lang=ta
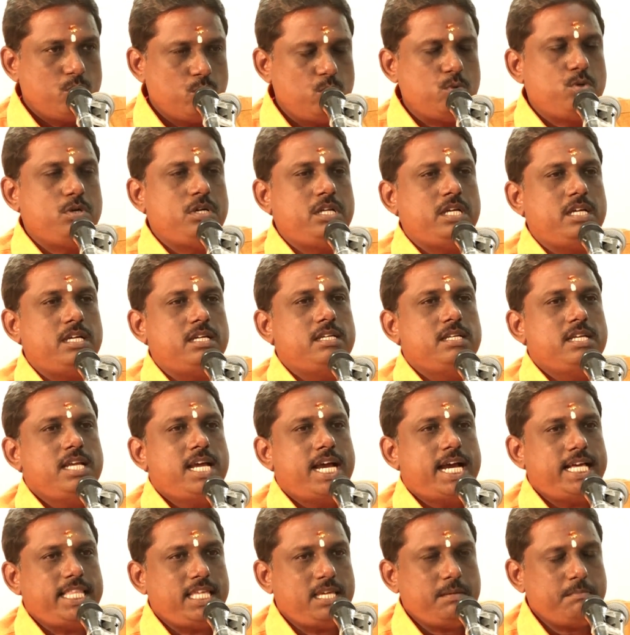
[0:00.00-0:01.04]
உண்டு
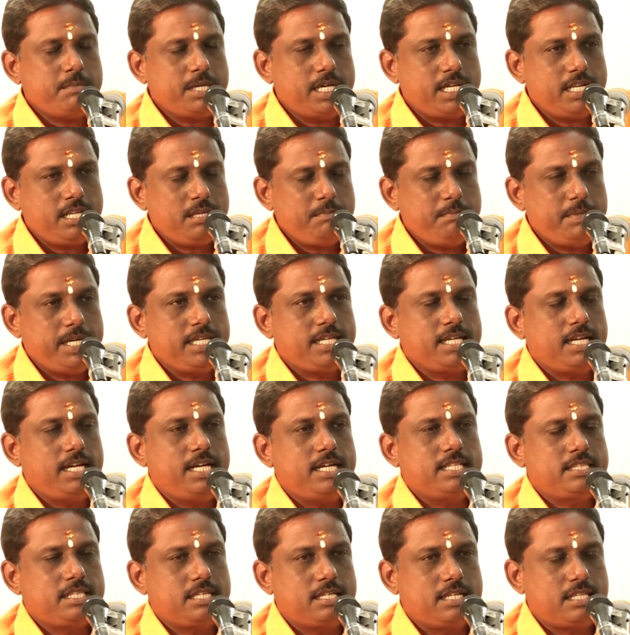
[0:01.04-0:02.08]
அதே மாதிரி மெடிக்கல்
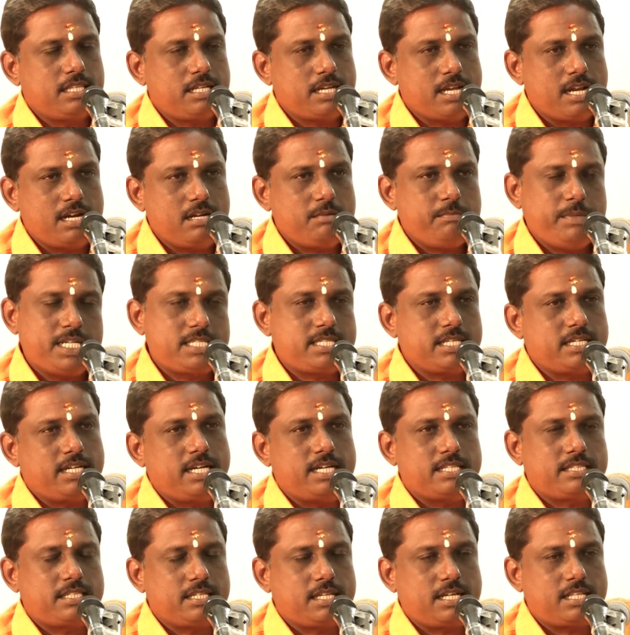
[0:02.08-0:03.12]
எடுத்துக்கிறதுனால மெடிசன்
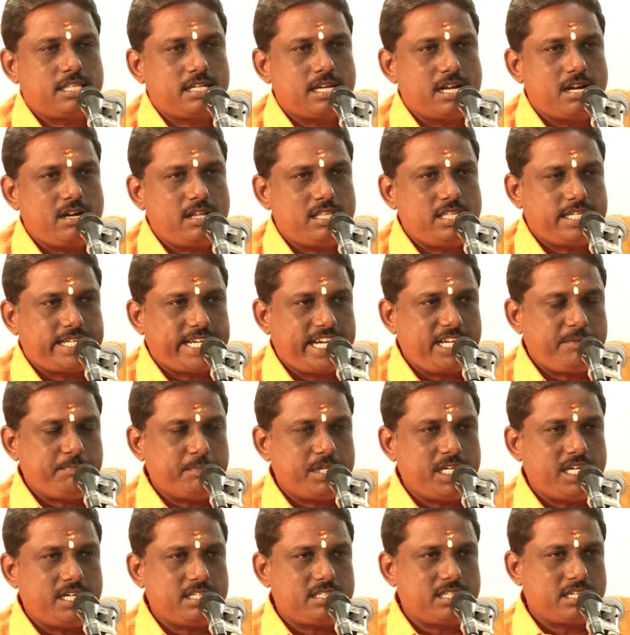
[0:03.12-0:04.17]
எடுத்துக்கிறதுனால அந்த
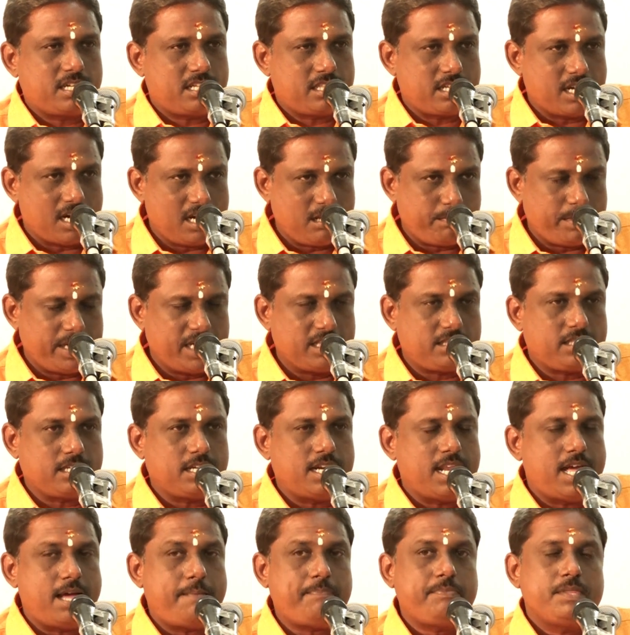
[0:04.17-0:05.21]
ட்ரீட்மெண்ட் எடுத்துக்கிறதுனால இப்போ
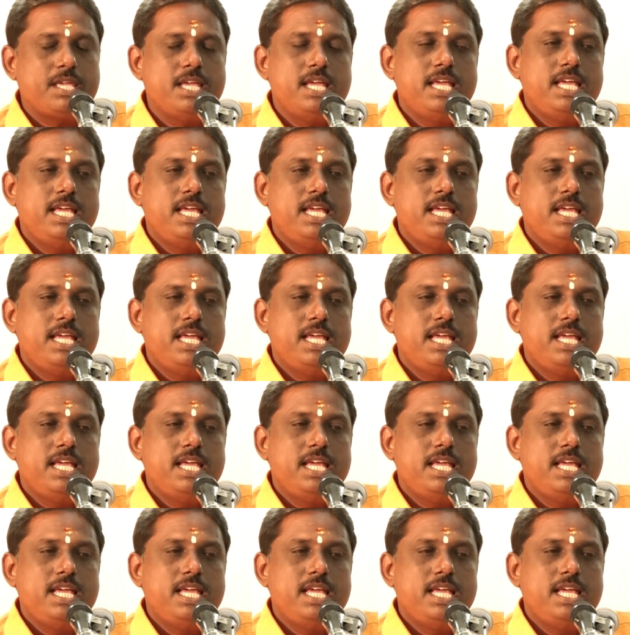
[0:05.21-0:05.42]
எடுத்துக்கலாம்